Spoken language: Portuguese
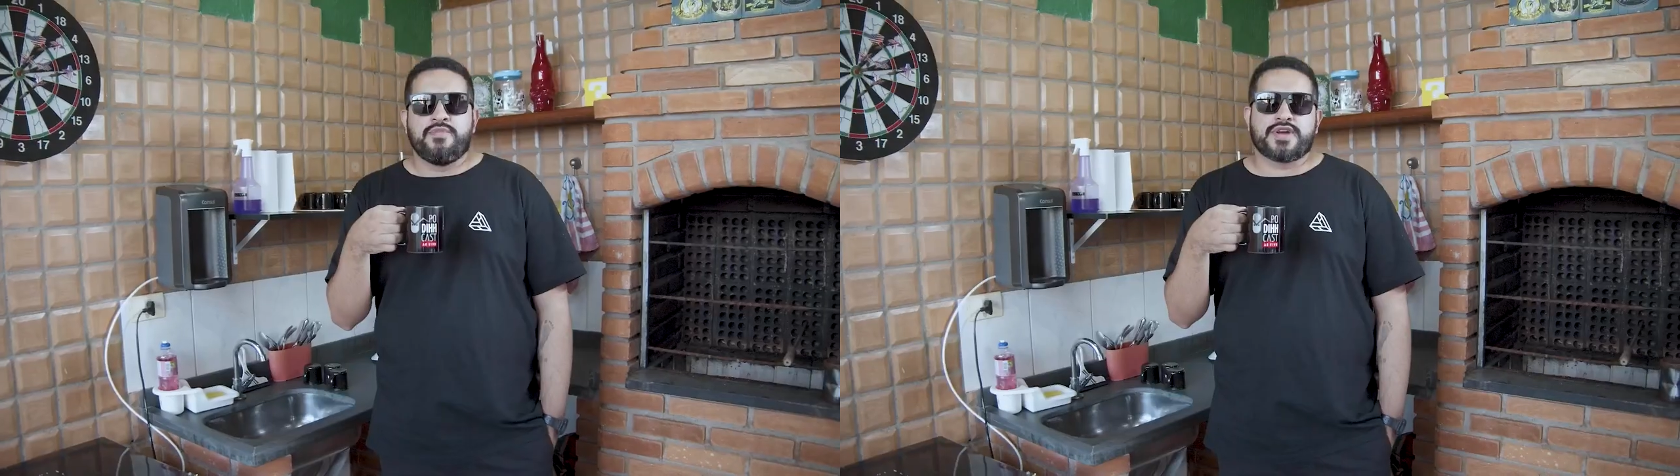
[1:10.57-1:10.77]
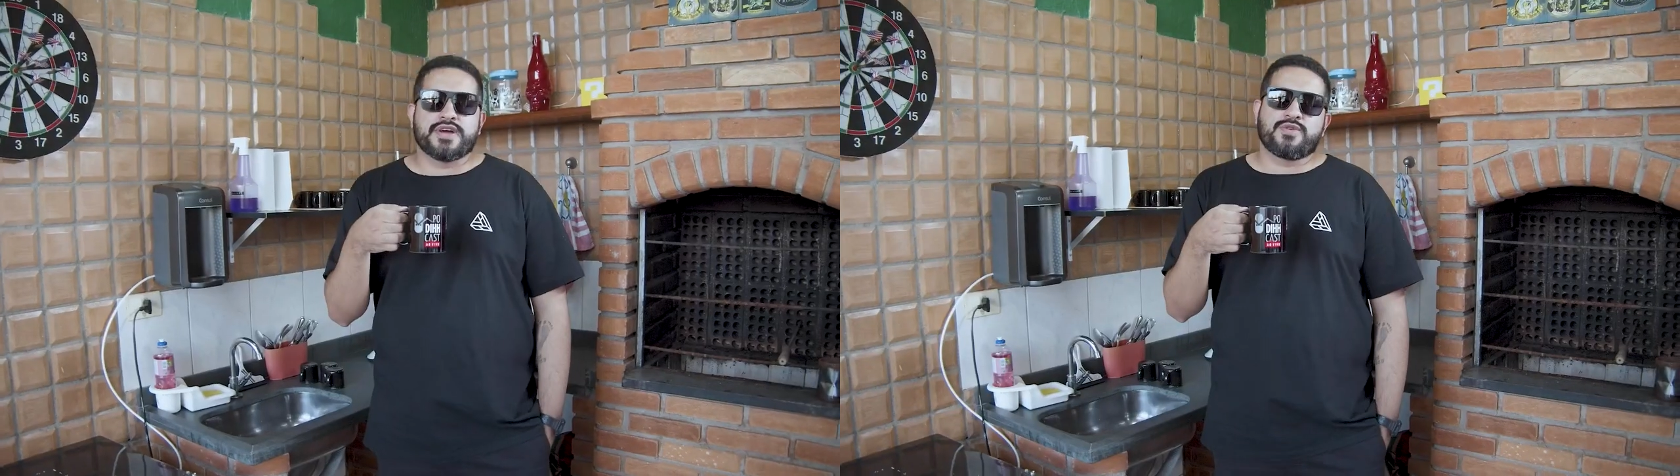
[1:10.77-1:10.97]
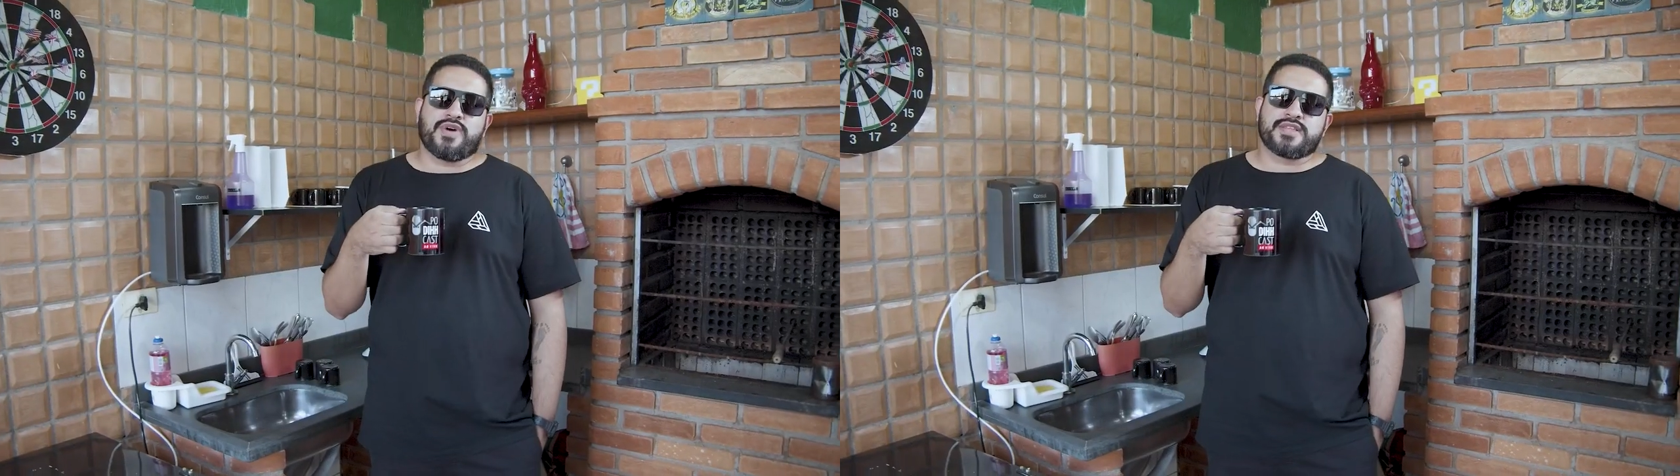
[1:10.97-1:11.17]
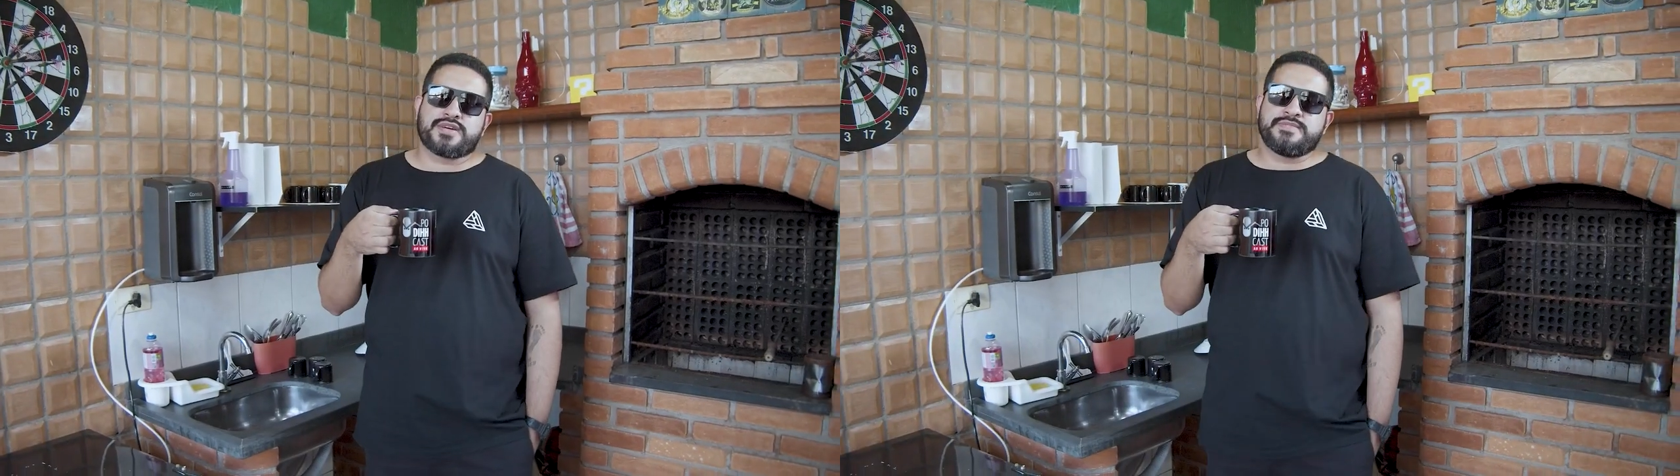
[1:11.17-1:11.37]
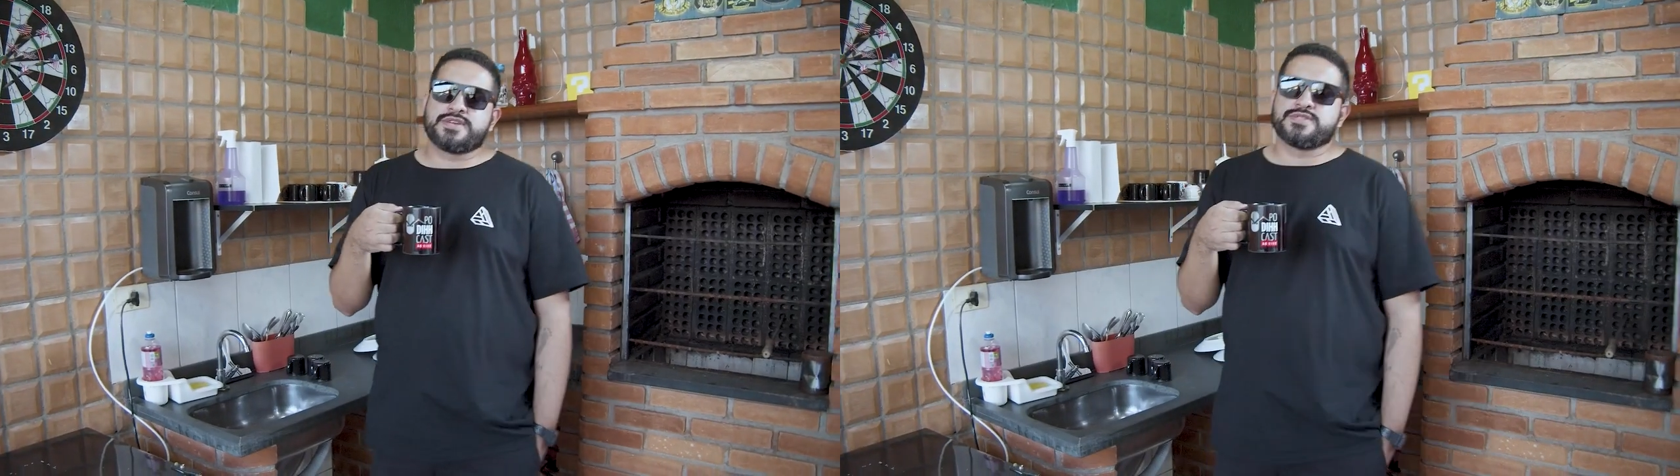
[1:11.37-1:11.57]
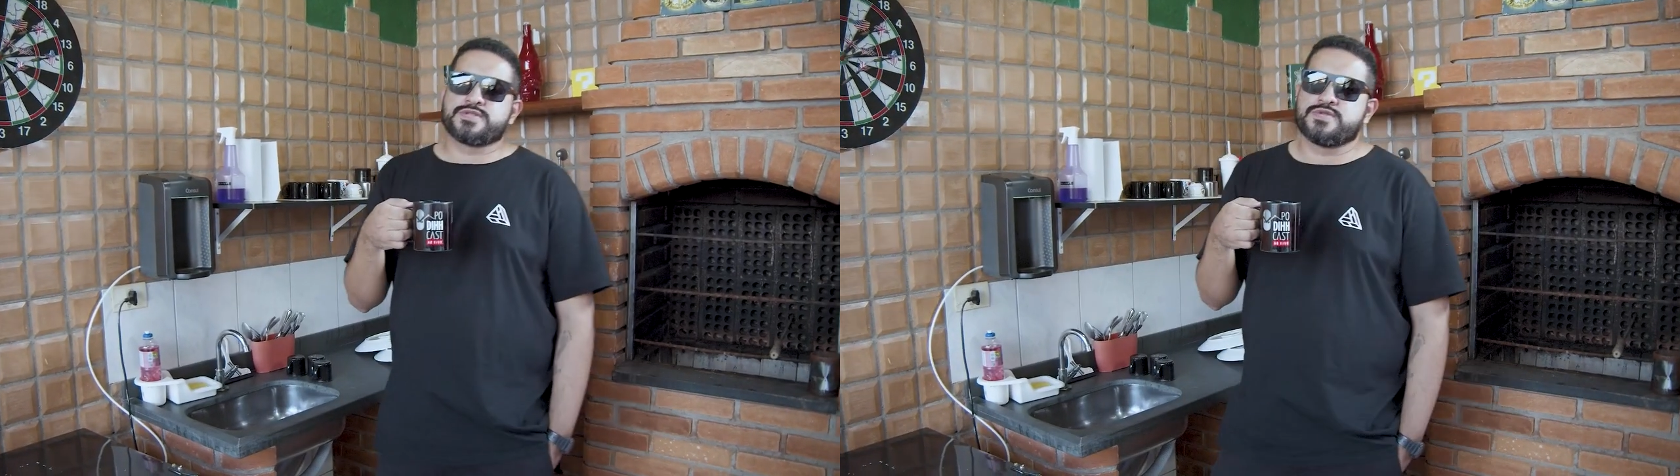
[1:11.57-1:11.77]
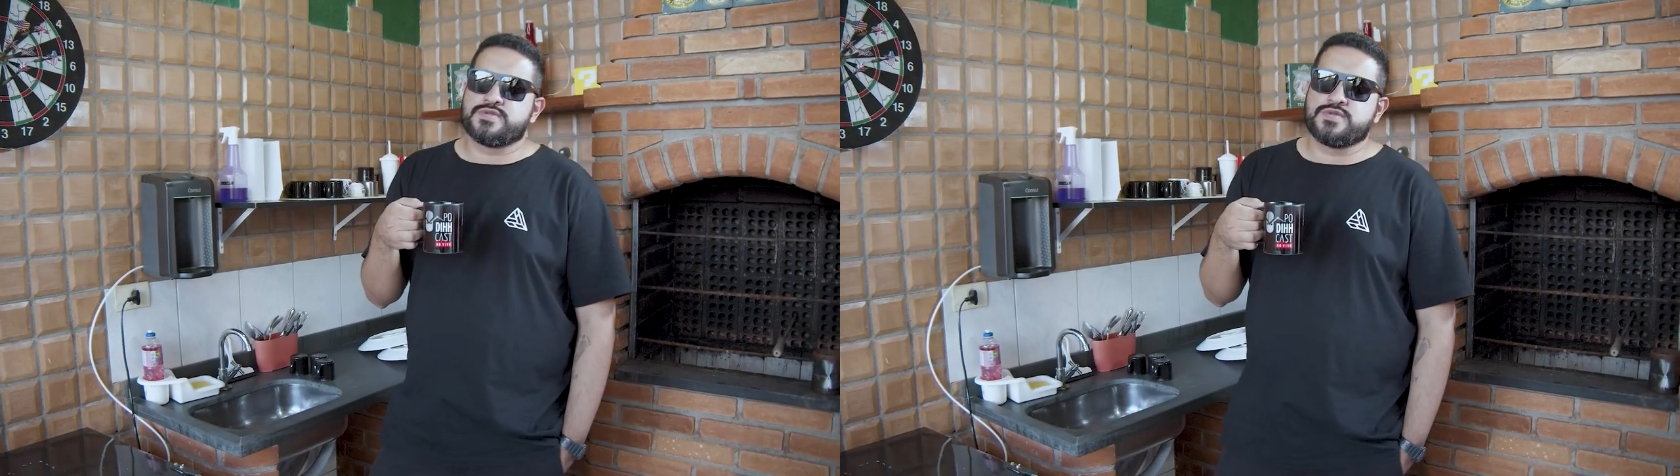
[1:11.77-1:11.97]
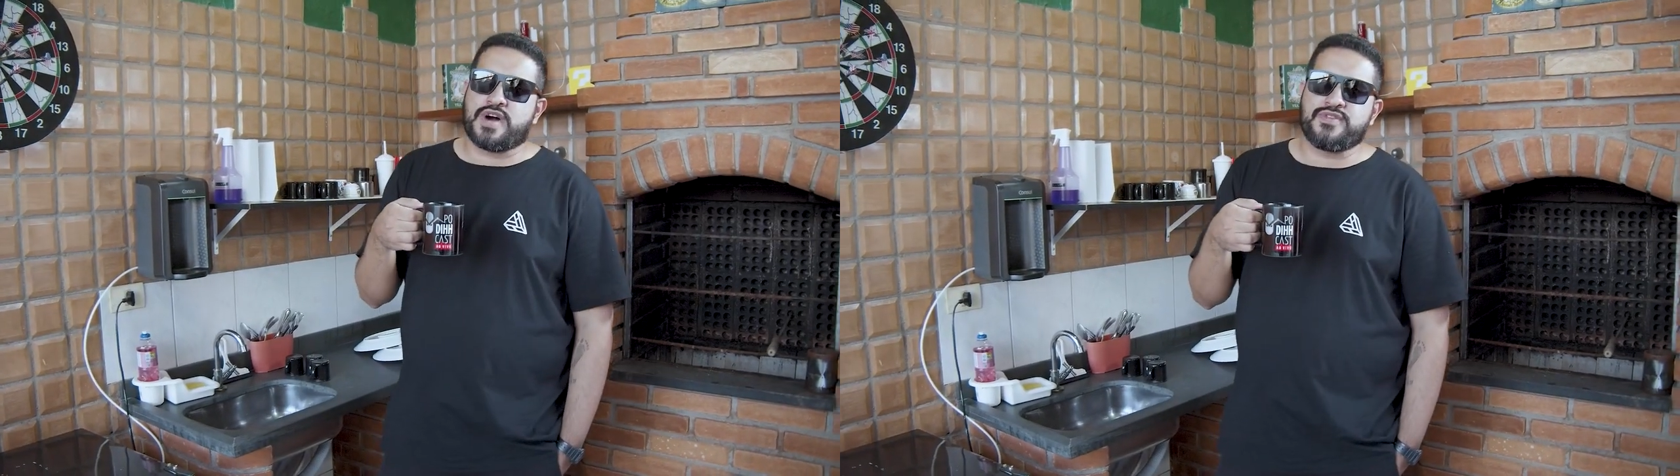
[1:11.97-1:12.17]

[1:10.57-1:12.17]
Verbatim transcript: Porque do Quatro Amigos o